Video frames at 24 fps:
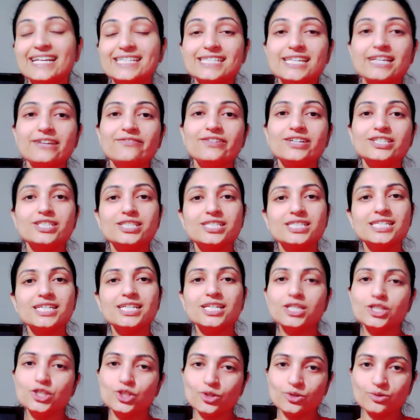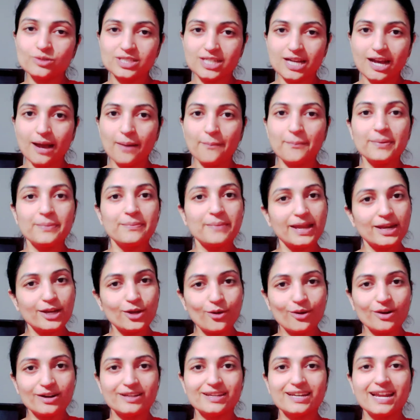इसकी वजह से ना जो जहाँ पे मैंने
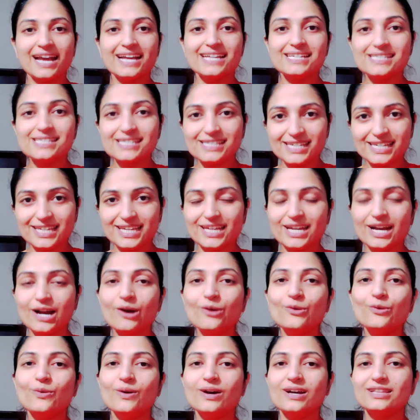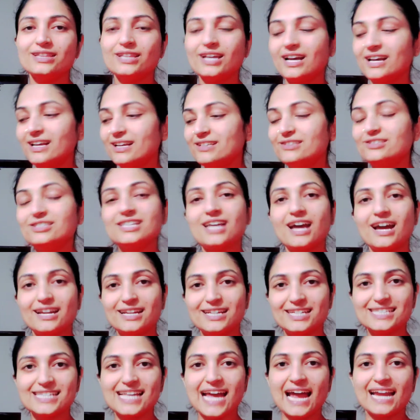ऑर्गेनाइज किया हुआ था
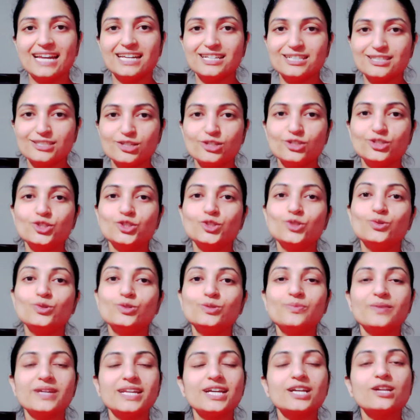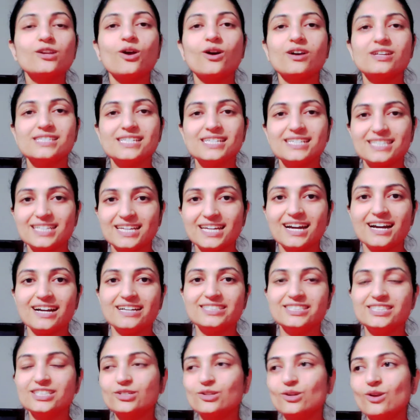सारे सैंडल्स एंड शूज मेरे क्लॉजेट के
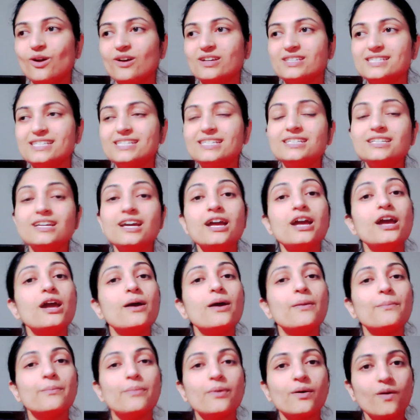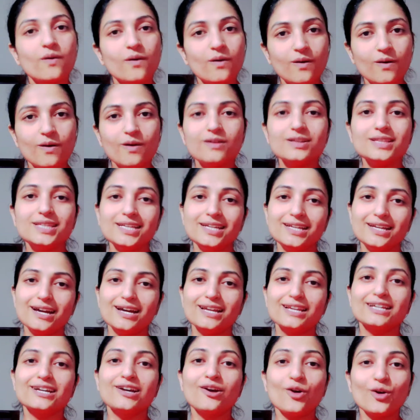अंडर क्लॉजेट बहुत ही
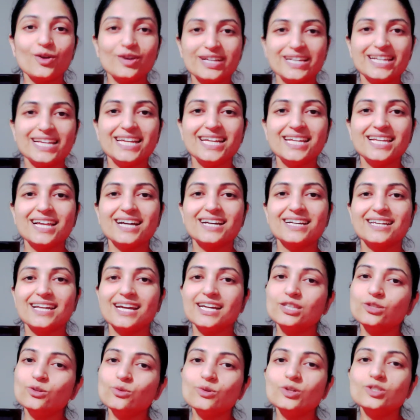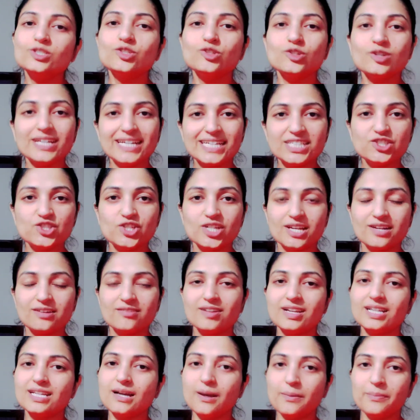हल्का और क्लीन लग रहा है तो वो जो इन
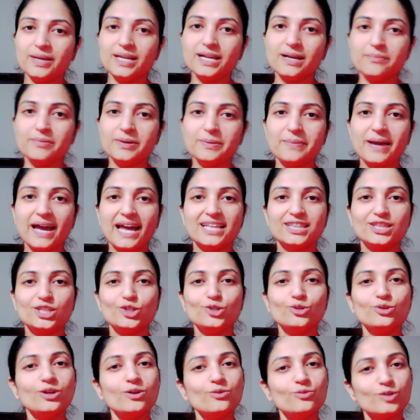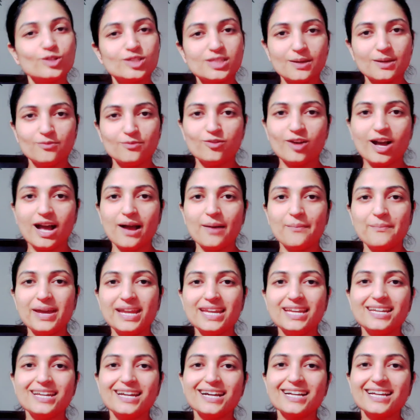जनरल कभी कभी पहनती हूँ ना वो सब वहाँ
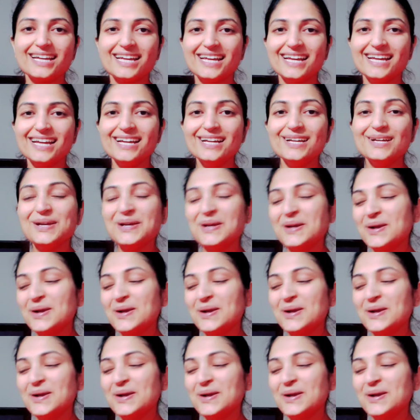मैंने रखे हैं